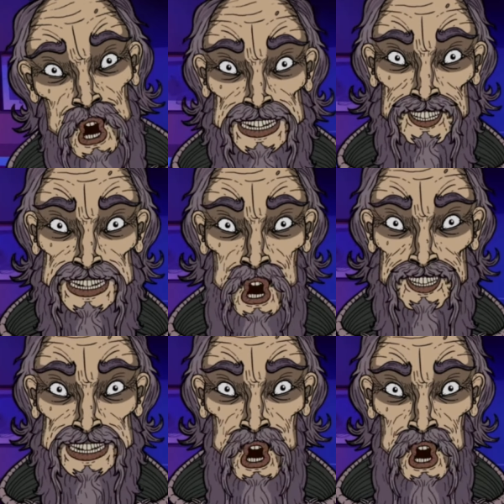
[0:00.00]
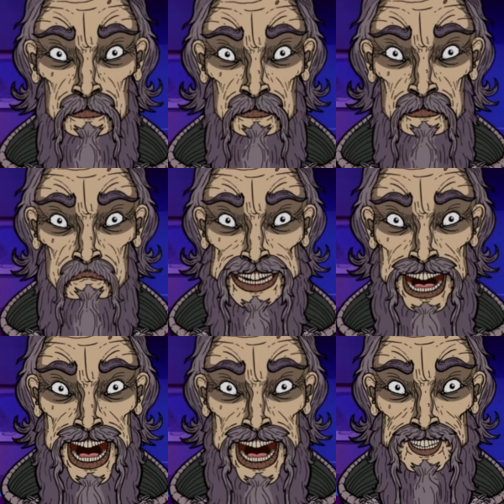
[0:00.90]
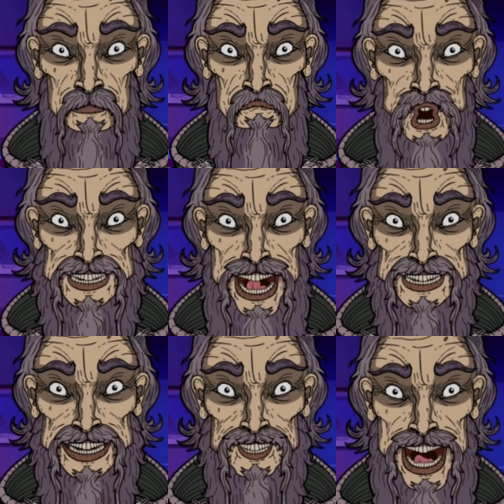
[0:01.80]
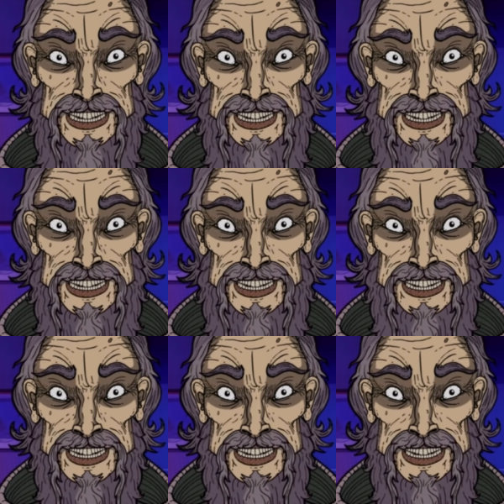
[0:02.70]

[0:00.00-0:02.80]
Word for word: স্টেশনটা বেশ ফাঁকা হয়ে গেছে